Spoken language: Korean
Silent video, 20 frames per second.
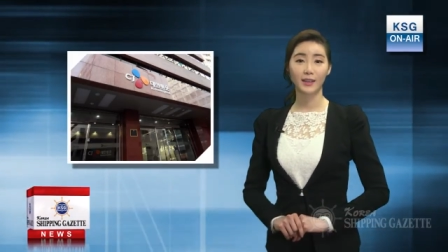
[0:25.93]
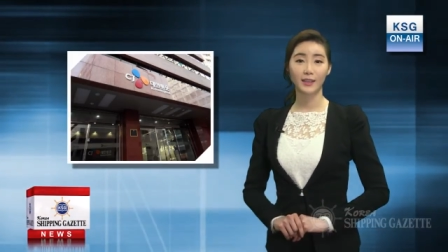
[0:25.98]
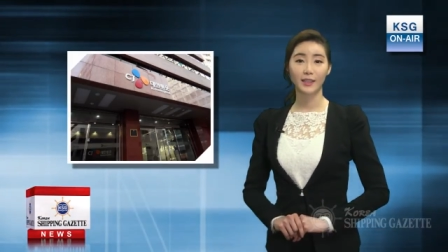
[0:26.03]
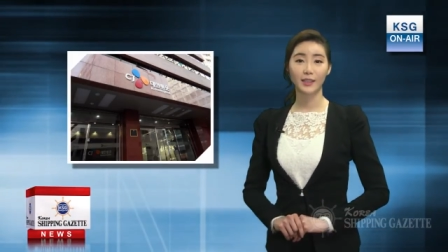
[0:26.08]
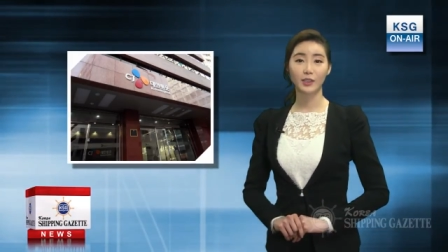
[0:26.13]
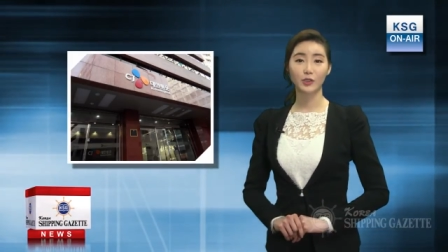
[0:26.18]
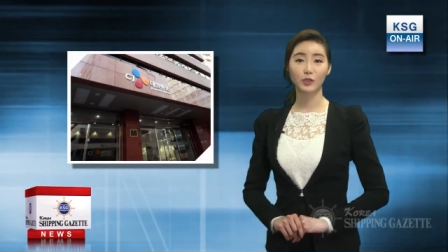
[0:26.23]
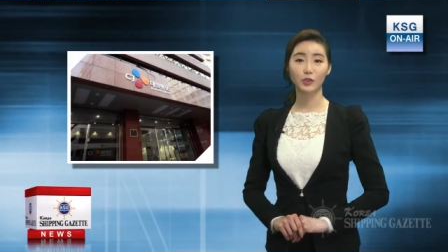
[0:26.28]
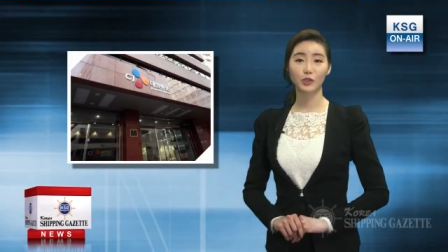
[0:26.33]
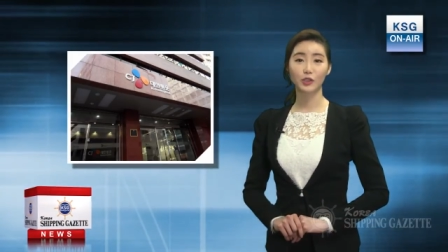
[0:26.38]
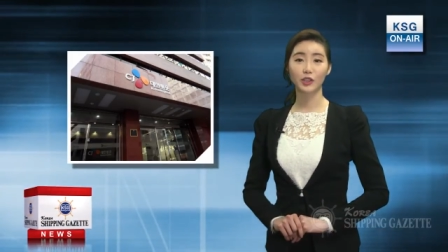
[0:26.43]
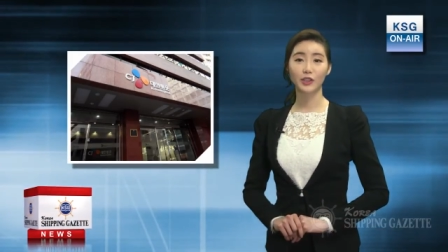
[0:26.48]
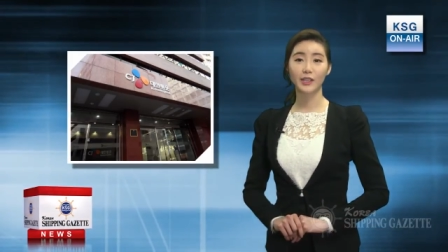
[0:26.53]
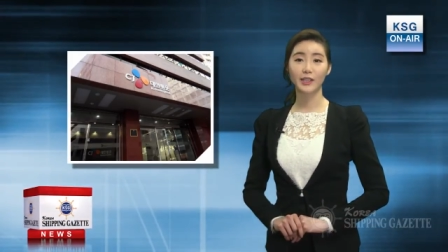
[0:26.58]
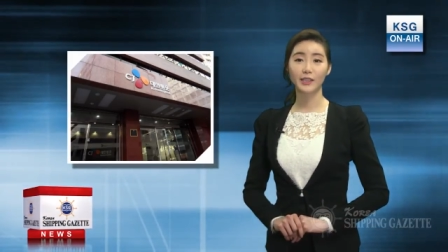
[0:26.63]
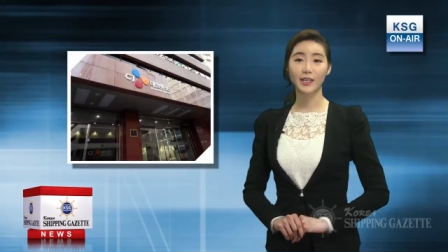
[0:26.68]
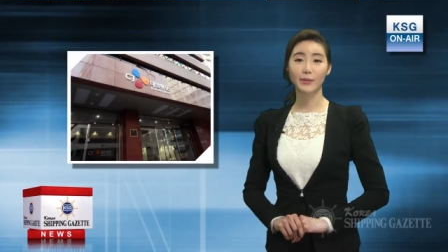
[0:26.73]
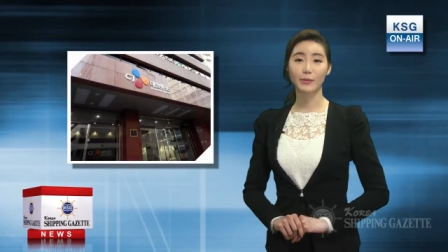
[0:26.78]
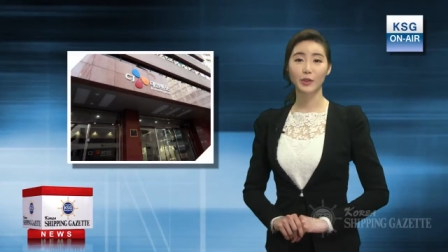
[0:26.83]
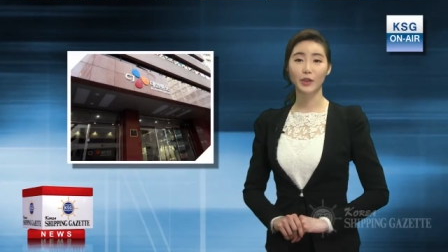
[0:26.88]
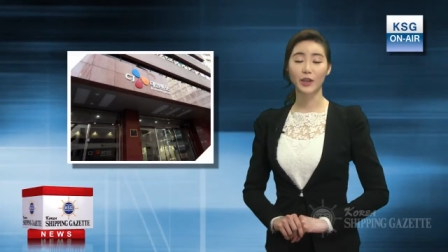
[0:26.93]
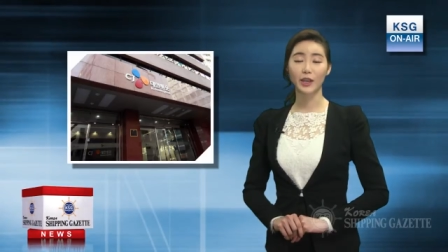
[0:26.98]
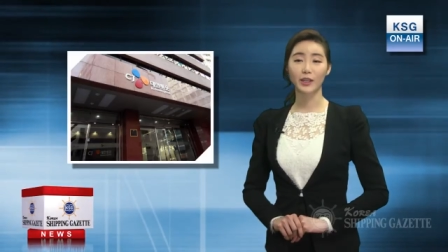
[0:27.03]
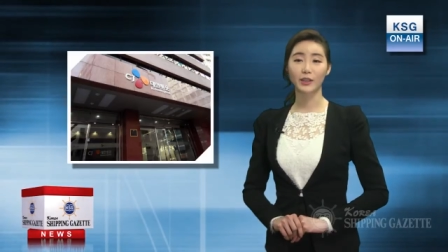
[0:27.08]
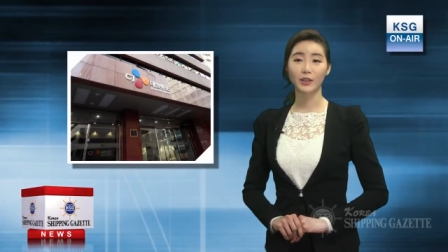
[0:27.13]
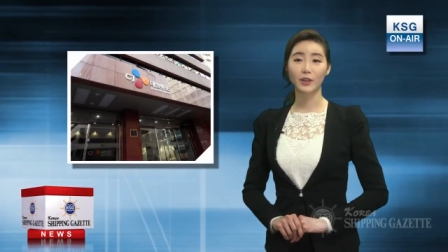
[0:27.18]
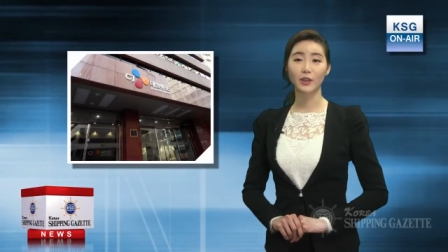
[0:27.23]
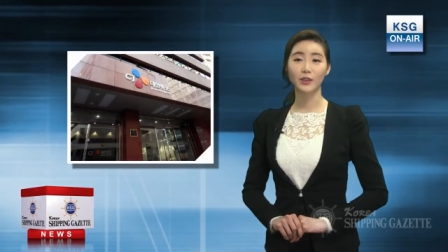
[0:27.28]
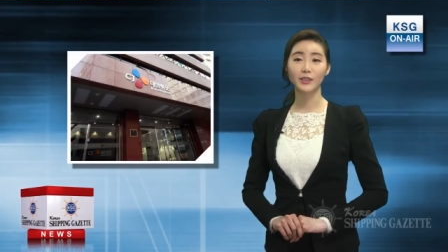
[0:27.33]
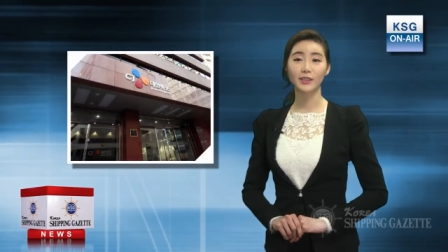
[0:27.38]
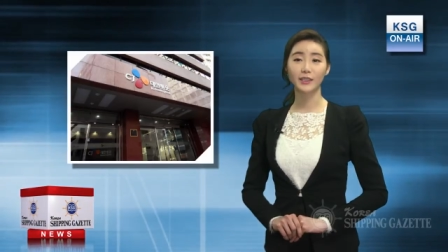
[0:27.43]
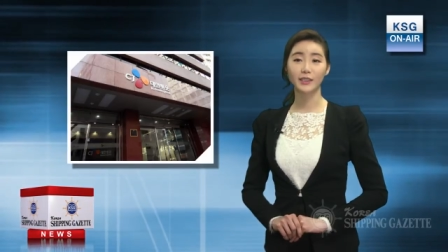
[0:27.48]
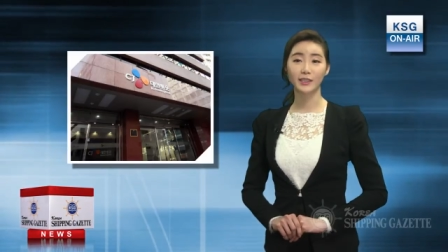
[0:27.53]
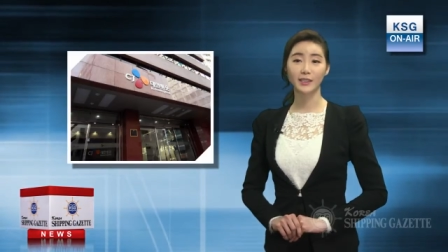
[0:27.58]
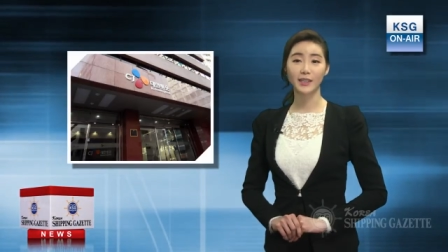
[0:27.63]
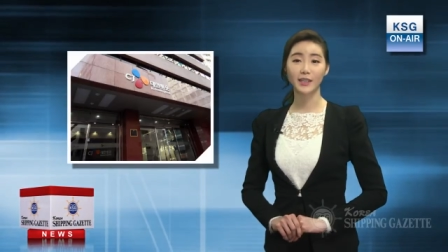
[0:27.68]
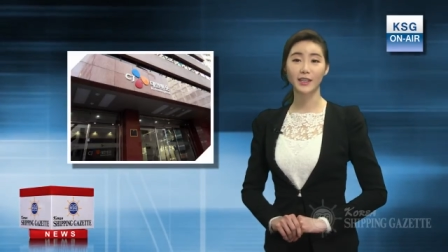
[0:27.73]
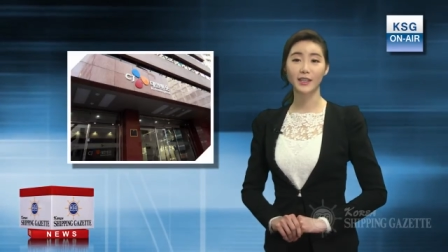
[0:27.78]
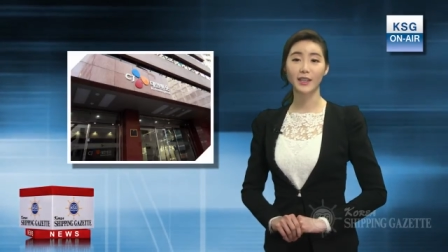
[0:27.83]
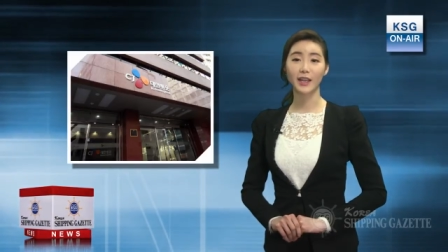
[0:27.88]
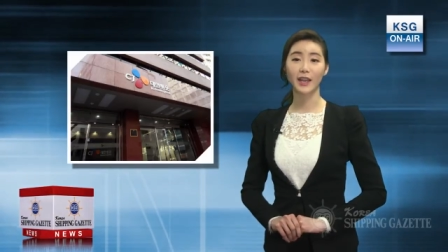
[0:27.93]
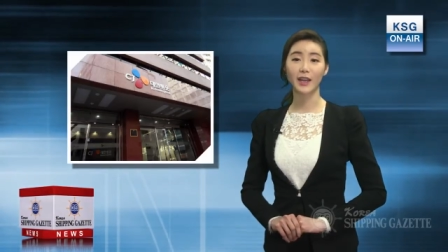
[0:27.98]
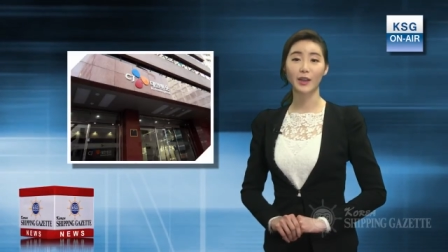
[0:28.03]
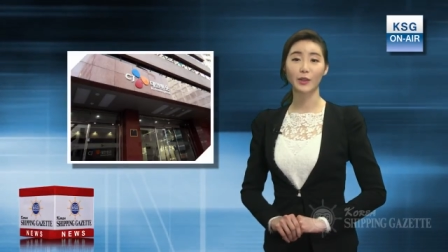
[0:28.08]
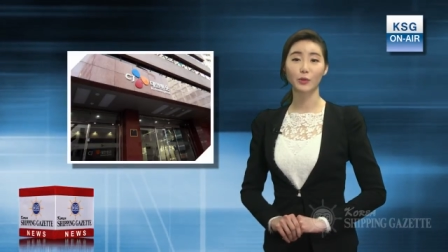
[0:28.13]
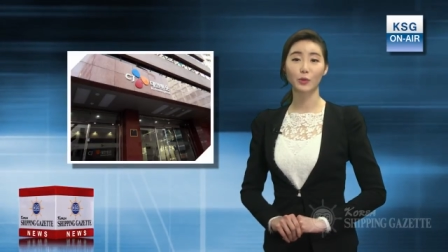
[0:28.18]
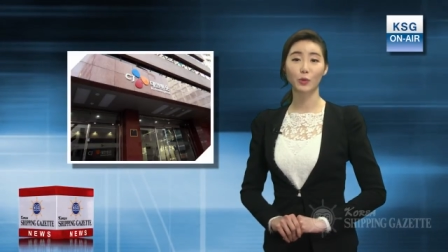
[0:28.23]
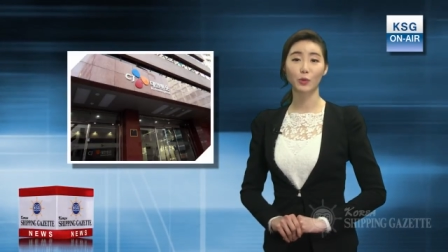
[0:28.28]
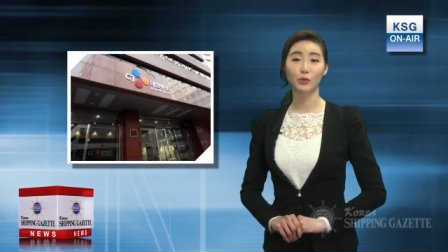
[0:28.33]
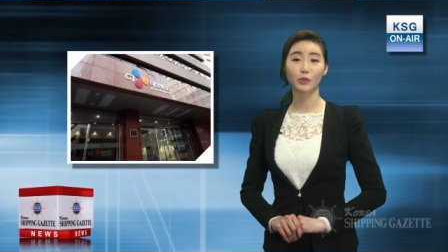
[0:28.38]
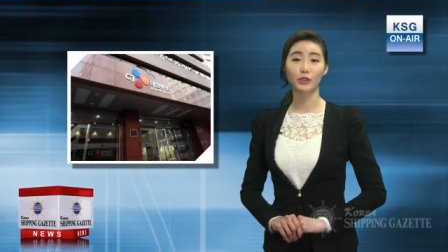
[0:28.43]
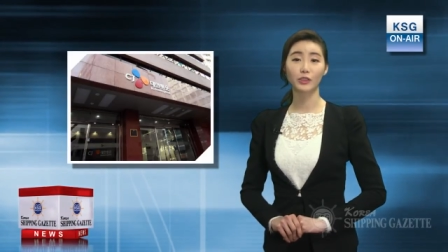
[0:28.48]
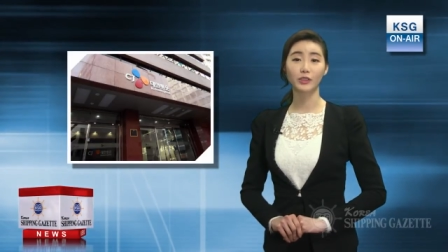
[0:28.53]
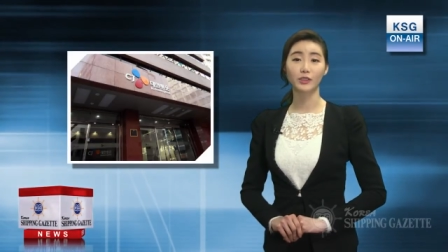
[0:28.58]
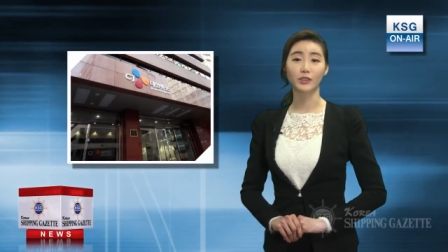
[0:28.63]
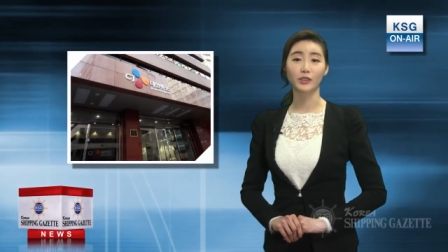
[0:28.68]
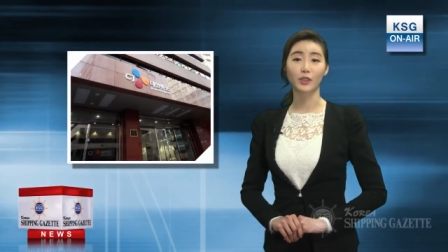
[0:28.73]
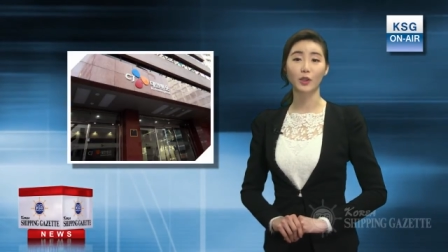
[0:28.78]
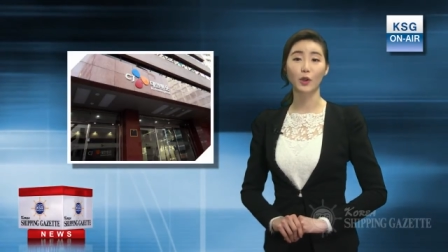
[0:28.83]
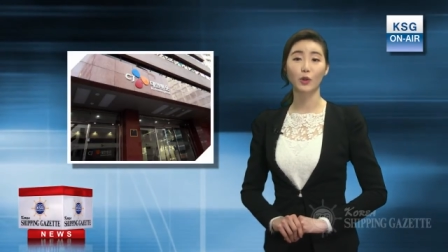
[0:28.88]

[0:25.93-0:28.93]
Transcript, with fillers: 인수전에 참여했던 CJ 대한통운은